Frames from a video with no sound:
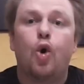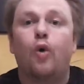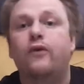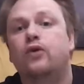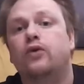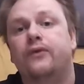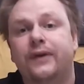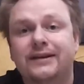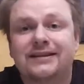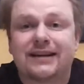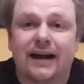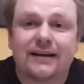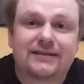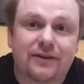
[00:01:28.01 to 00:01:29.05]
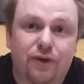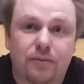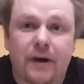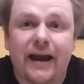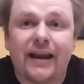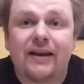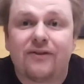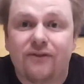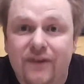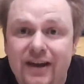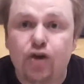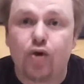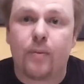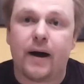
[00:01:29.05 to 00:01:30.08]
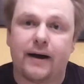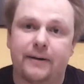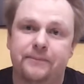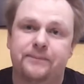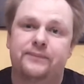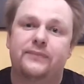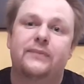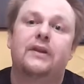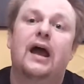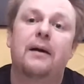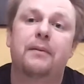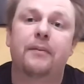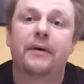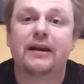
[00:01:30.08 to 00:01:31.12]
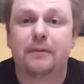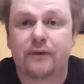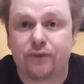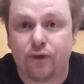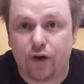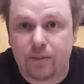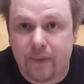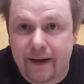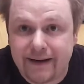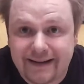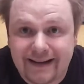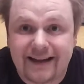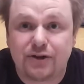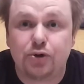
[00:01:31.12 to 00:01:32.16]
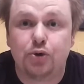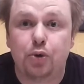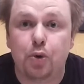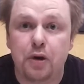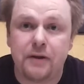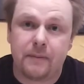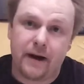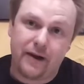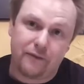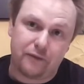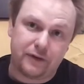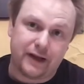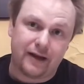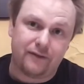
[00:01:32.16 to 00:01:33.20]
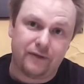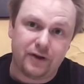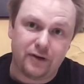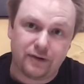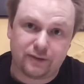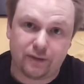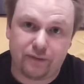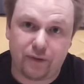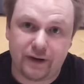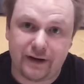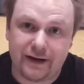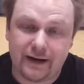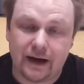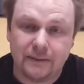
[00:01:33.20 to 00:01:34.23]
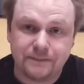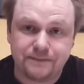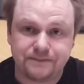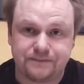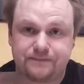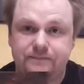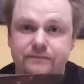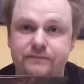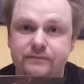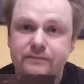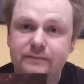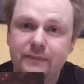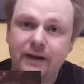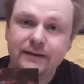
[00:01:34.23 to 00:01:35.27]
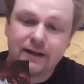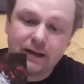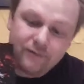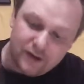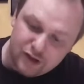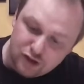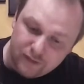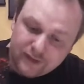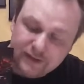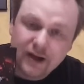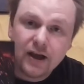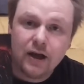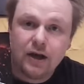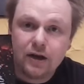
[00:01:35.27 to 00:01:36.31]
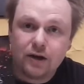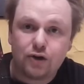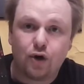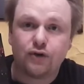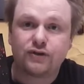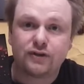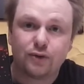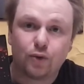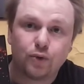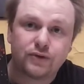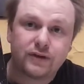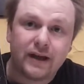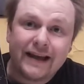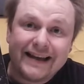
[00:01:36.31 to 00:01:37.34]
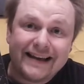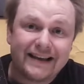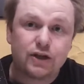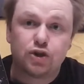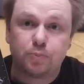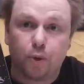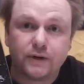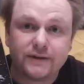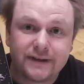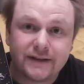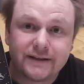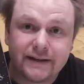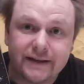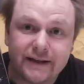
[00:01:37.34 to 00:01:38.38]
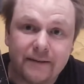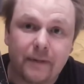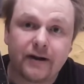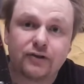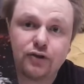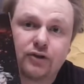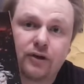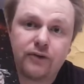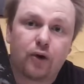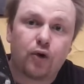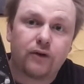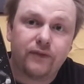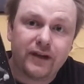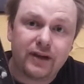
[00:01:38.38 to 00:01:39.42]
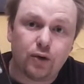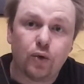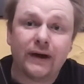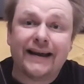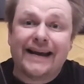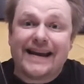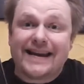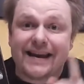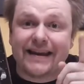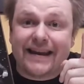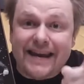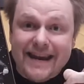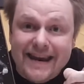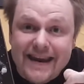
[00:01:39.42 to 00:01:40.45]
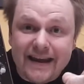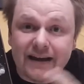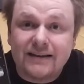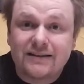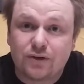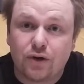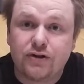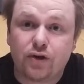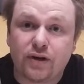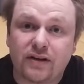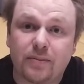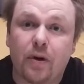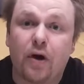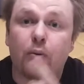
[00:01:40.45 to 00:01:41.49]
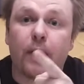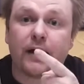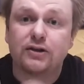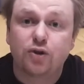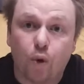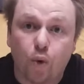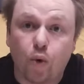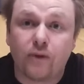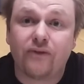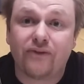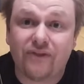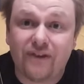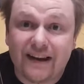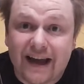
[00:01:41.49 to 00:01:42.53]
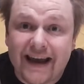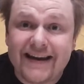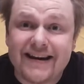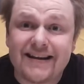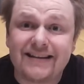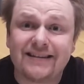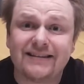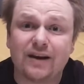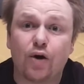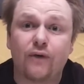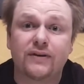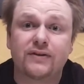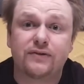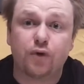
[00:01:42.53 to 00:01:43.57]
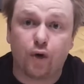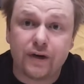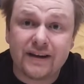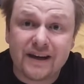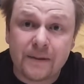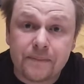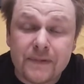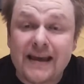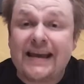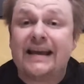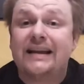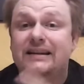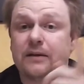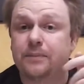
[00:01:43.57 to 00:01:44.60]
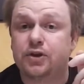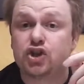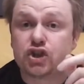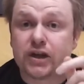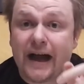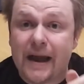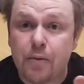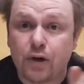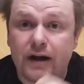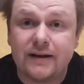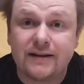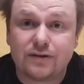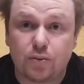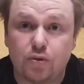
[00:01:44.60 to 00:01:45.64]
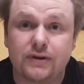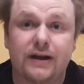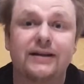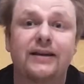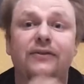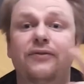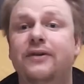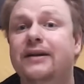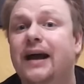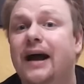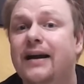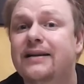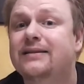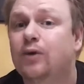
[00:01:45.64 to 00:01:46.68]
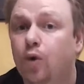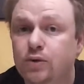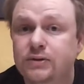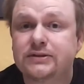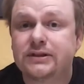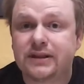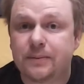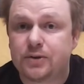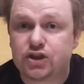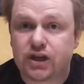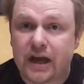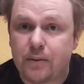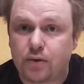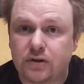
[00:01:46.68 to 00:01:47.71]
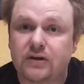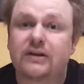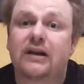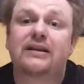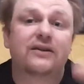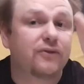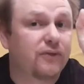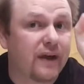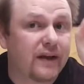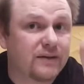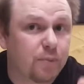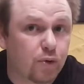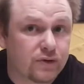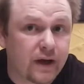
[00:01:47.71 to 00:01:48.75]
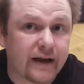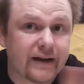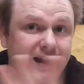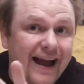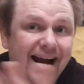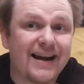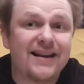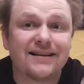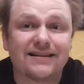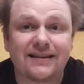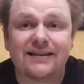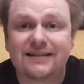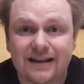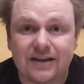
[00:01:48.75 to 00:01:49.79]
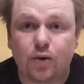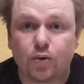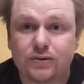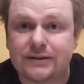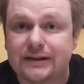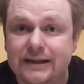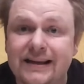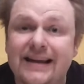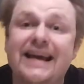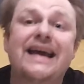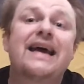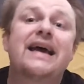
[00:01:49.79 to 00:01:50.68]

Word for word: Und wenn du willst, kannst du davon mal ein Video machen. Aber mein lieber Freund Mike, natürlich mache ich für dich ein Video, das ist doch völlig klar. Denn wenn ich schon was kostenlos gesponsert kriege, mache ich natürlich dafür auch ein Video. Denn ihr sollt euch das mal angucken und vielleicht ist es ja auch was für euch. Die Beschreibung, alles drum und dran, finden die alles unten in der Beschreibung. Facebook-Seite, alles ist dann da unten drin.